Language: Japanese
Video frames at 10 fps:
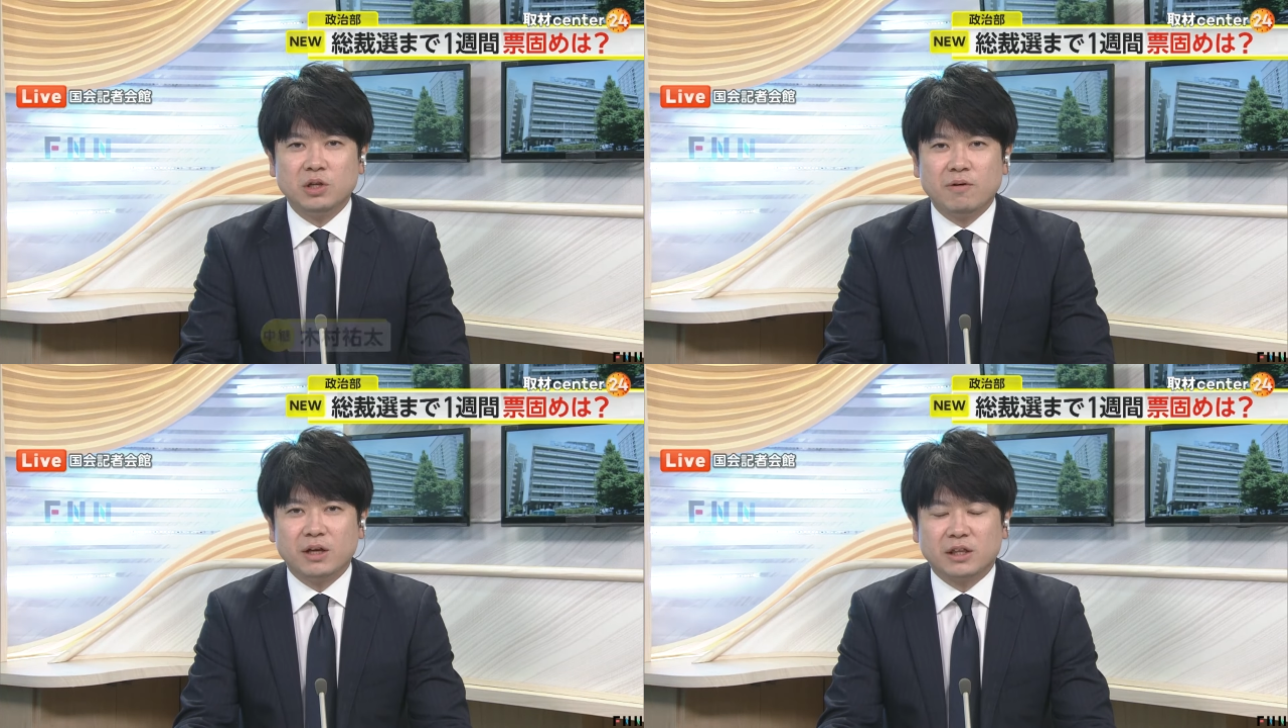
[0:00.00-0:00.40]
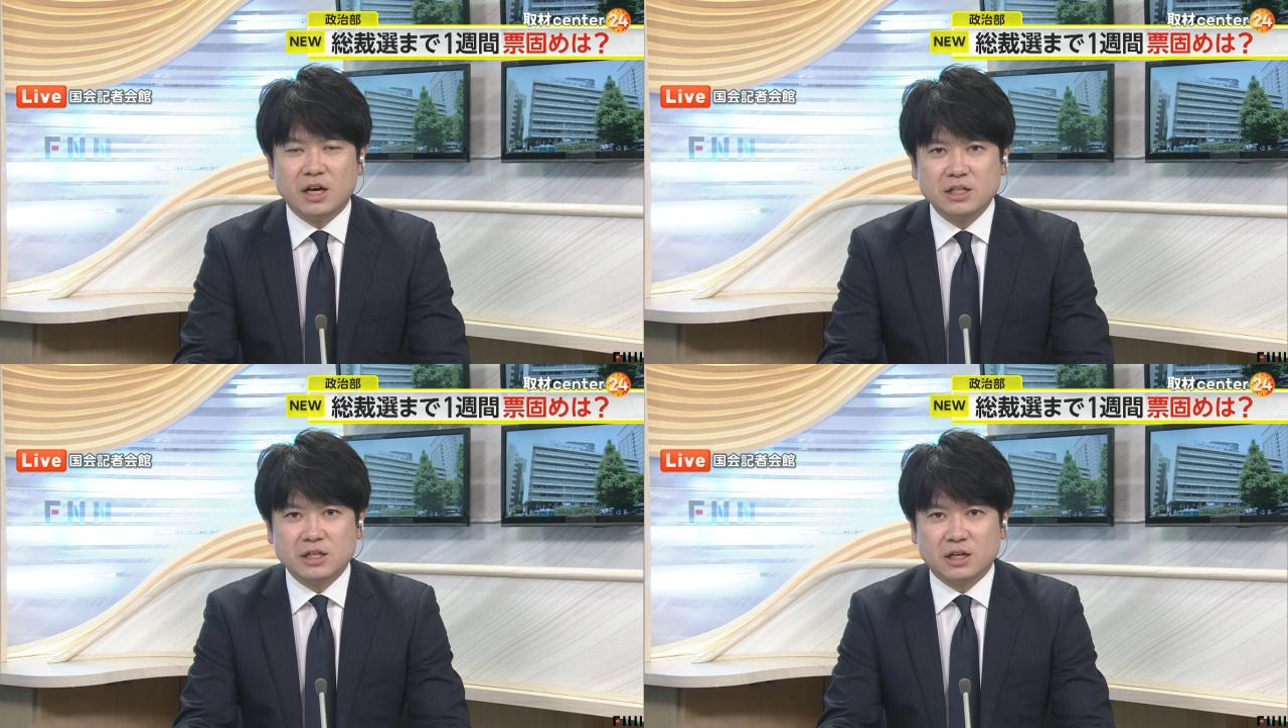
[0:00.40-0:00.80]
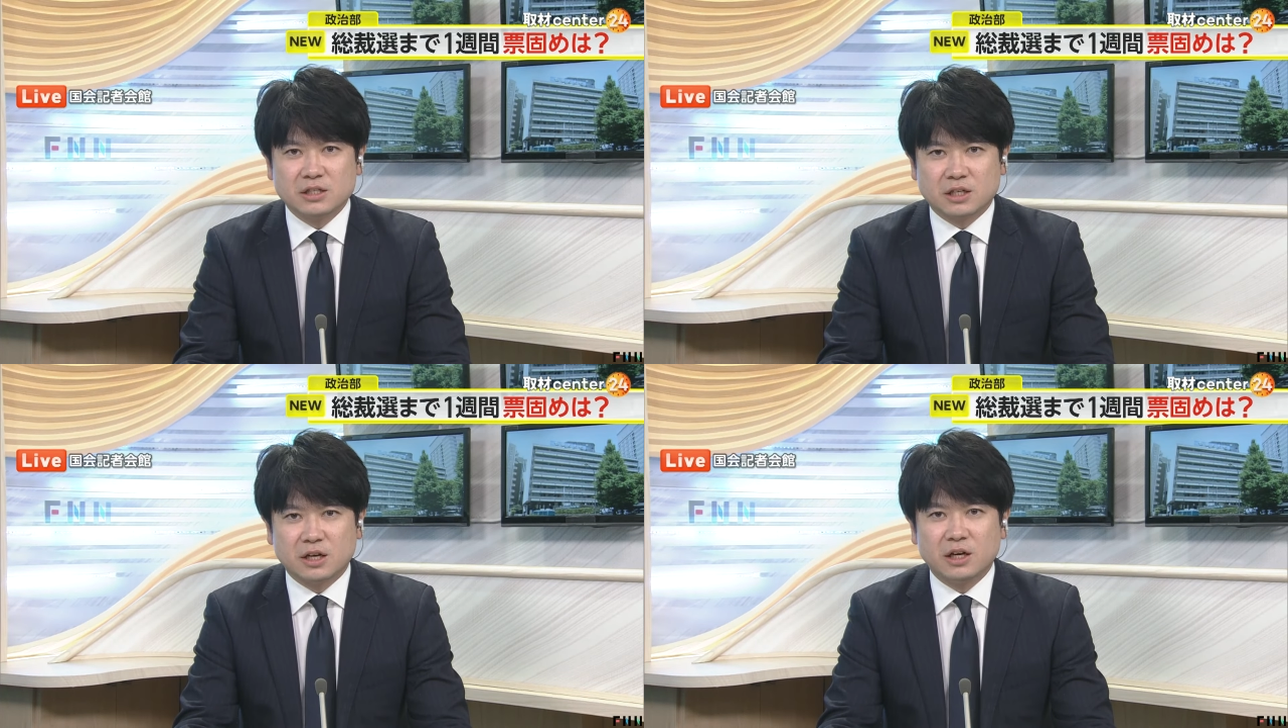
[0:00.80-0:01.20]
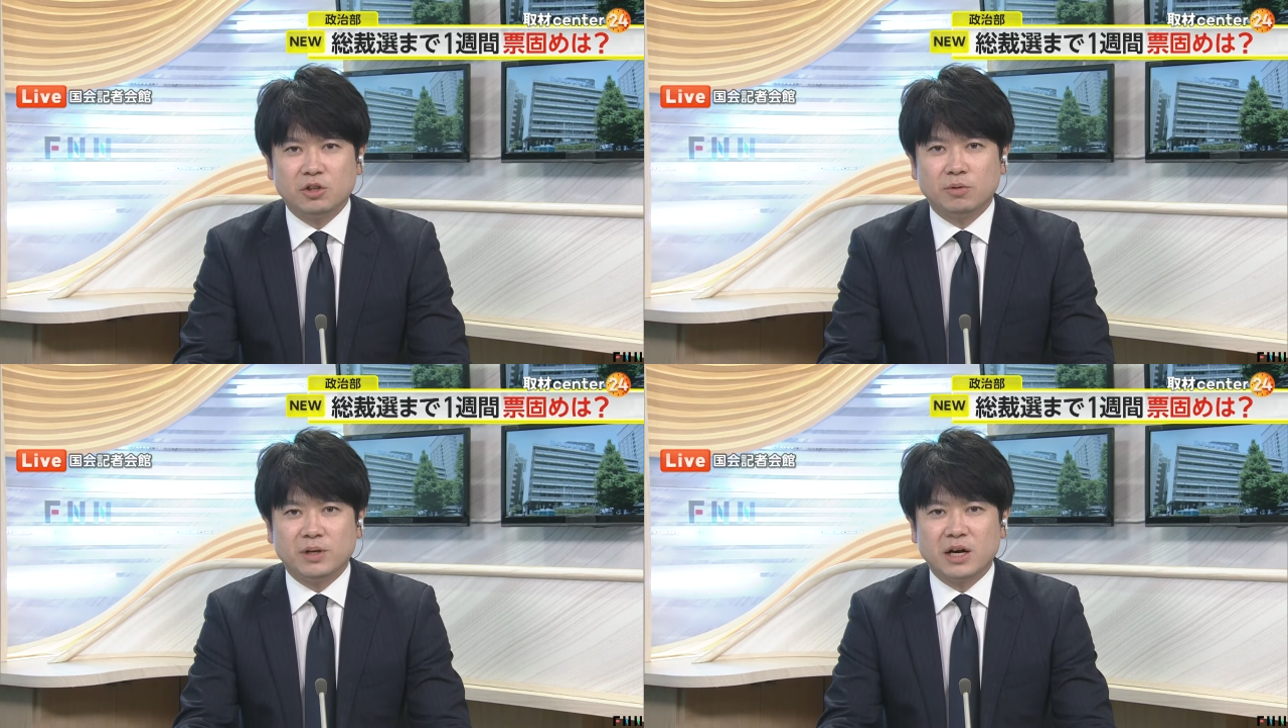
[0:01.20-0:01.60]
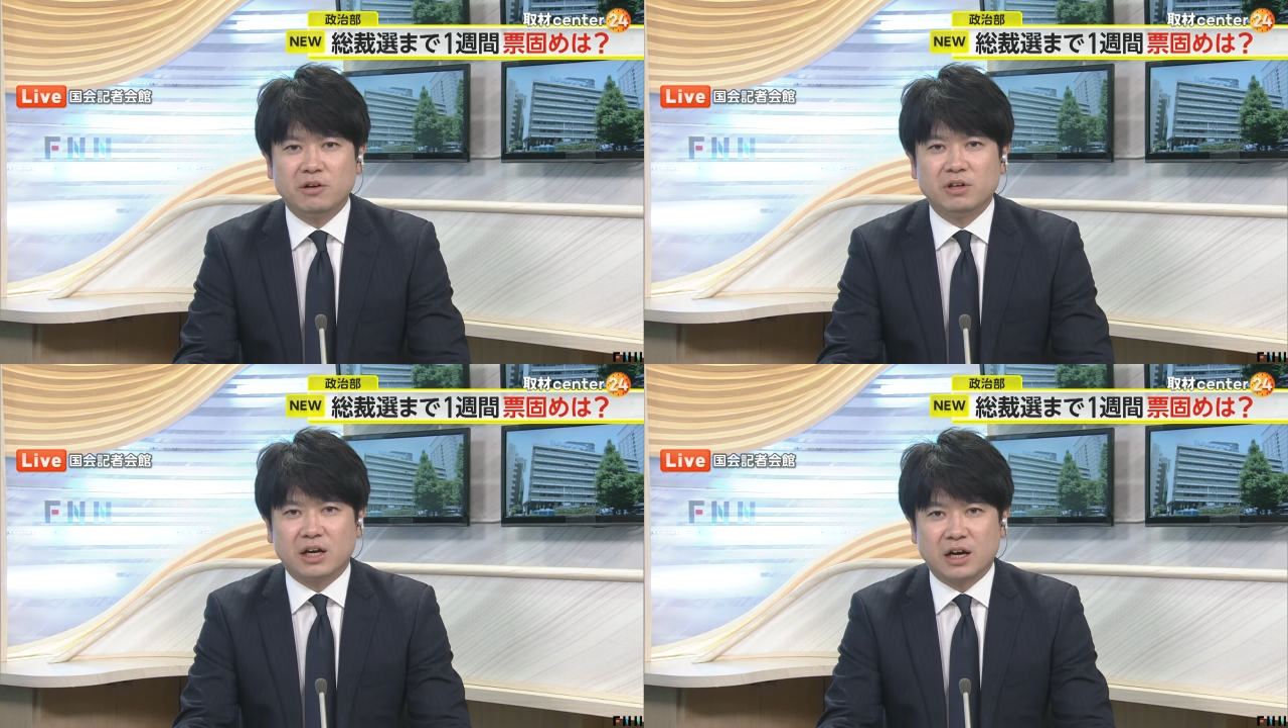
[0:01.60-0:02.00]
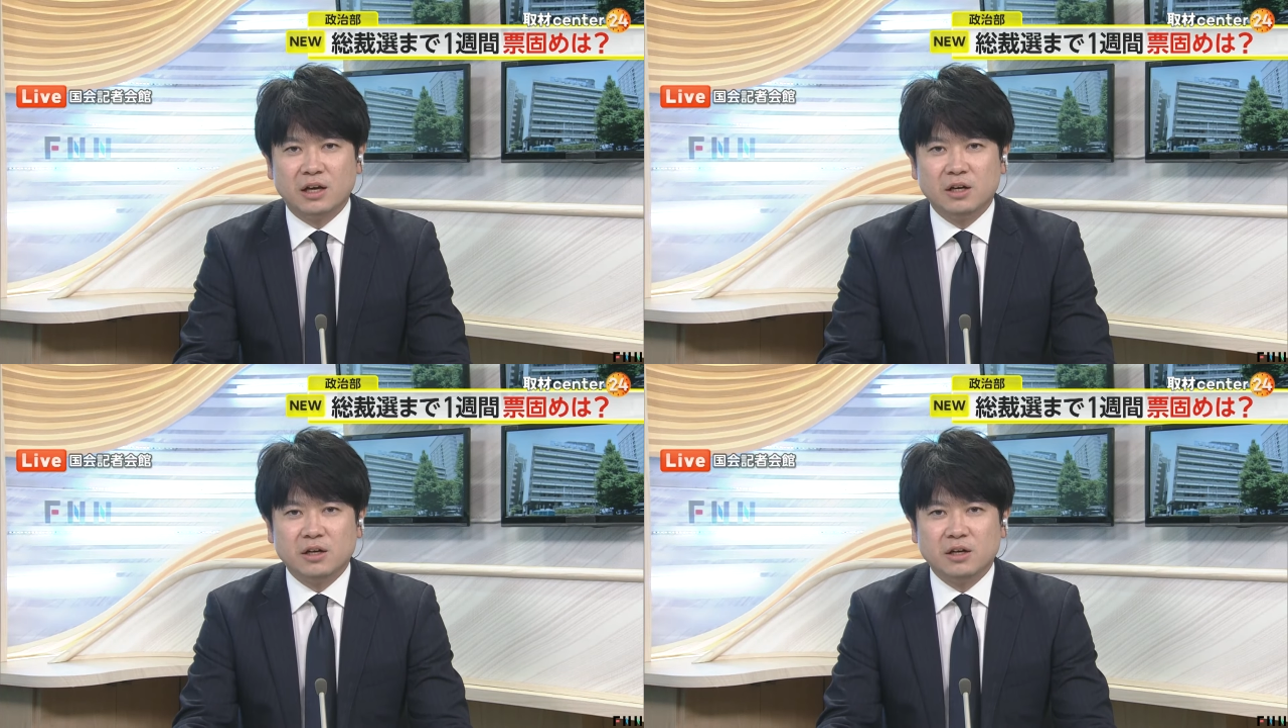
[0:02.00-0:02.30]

では大差がつかないとみられる中、